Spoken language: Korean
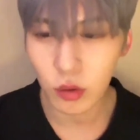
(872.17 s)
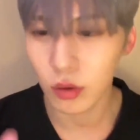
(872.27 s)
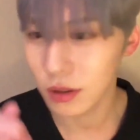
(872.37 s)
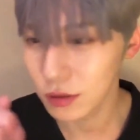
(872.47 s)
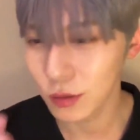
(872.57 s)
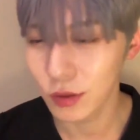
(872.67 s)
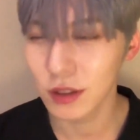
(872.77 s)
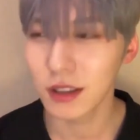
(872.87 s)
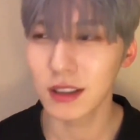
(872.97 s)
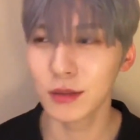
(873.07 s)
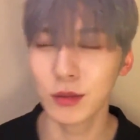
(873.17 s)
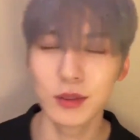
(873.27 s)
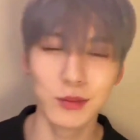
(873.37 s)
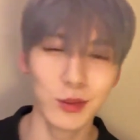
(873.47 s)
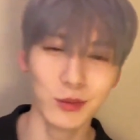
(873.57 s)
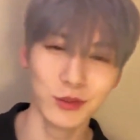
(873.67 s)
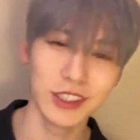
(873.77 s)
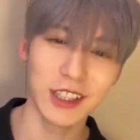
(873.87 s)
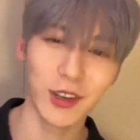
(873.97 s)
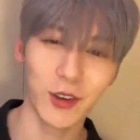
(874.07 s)
거울로 그 들고 있는데 그 모습이
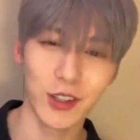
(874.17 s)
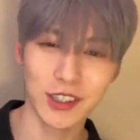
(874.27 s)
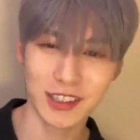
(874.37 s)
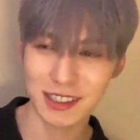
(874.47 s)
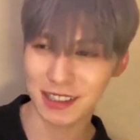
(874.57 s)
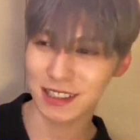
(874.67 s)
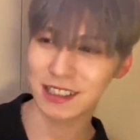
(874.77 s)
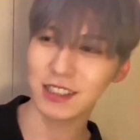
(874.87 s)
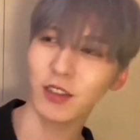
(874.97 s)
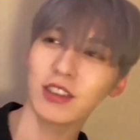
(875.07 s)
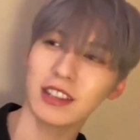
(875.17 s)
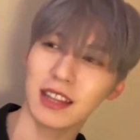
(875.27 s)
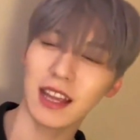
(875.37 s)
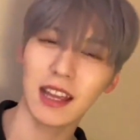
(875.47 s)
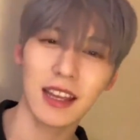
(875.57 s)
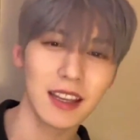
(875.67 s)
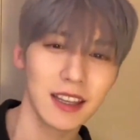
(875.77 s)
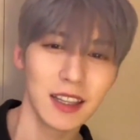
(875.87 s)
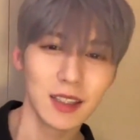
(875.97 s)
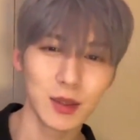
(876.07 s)
너무 웃긴 거예요 찍었는데
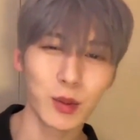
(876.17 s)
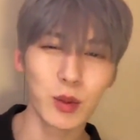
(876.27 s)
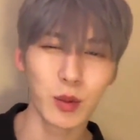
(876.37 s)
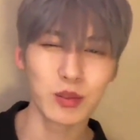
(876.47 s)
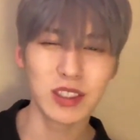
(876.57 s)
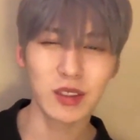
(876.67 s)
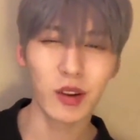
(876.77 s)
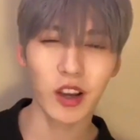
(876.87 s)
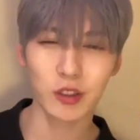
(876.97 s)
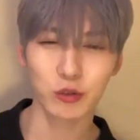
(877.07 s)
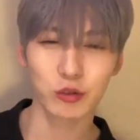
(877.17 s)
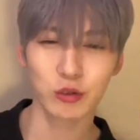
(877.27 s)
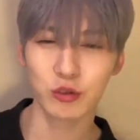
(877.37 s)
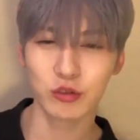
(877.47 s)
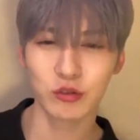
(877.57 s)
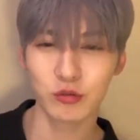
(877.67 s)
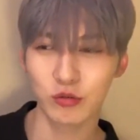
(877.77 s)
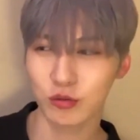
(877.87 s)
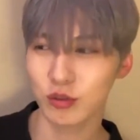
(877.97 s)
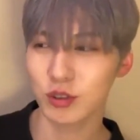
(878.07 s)
성형이 너무 싫어해가지고
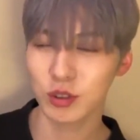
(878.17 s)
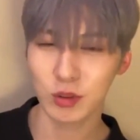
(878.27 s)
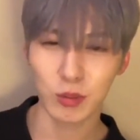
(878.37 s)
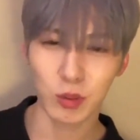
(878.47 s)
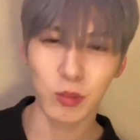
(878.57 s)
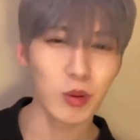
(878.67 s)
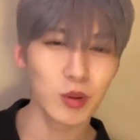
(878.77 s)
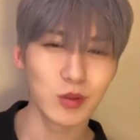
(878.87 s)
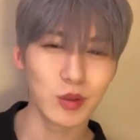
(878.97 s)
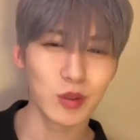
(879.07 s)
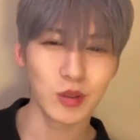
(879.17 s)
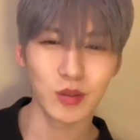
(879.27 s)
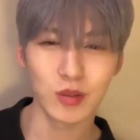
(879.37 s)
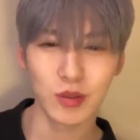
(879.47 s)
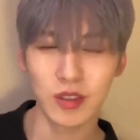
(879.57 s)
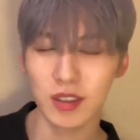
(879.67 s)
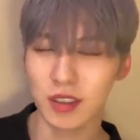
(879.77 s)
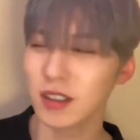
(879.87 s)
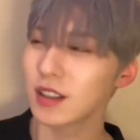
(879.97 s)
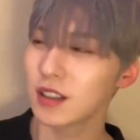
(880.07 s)
못 보여줘요
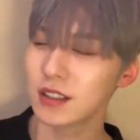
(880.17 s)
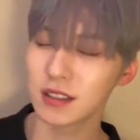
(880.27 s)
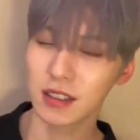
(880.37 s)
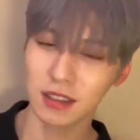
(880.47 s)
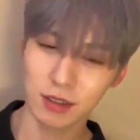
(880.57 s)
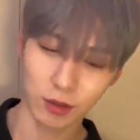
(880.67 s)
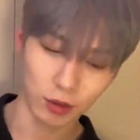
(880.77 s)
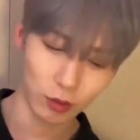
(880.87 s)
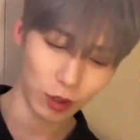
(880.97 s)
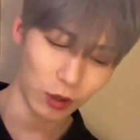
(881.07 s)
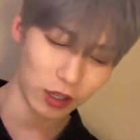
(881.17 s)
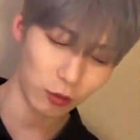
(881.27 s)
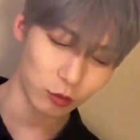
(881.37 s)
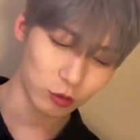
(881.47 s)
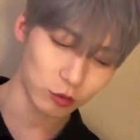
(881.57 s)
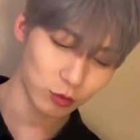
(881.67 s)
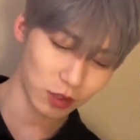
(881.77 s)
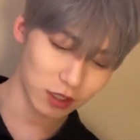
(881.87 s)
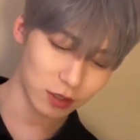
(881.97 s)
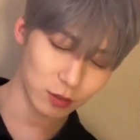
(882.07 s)
그래서 제가 그걸 이렇게
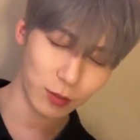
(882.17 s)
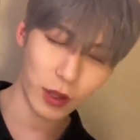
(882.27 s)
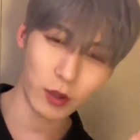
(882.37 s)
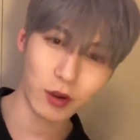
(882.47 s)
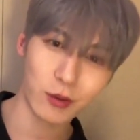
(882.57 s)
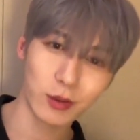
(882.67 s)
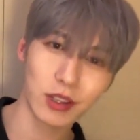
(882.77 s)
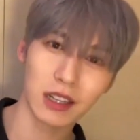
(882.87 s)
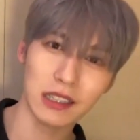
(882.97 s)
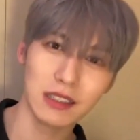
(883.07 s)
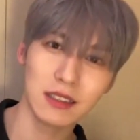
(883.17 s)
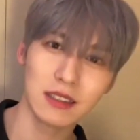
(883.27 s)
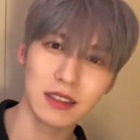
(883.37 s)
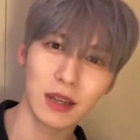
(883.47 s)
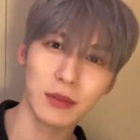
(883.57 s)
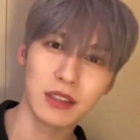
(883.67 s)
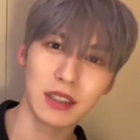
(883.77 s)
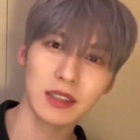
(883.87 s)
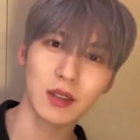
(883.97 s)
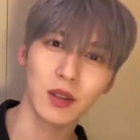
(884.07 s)
물굴만 확인해서 배경화면을 한 이틀
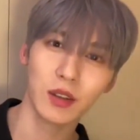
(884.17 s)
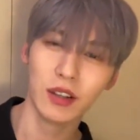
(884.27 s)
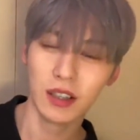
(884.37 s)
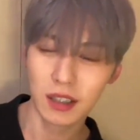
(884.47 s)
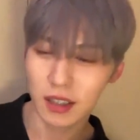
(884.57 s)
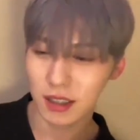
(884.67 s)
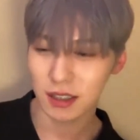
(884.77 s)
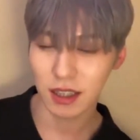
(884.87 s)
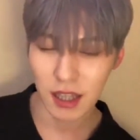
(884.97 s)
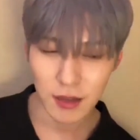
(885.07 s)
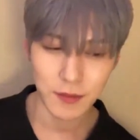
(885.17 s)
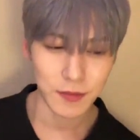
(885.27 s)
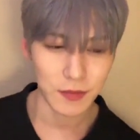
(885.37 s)
3일을 했어요 근데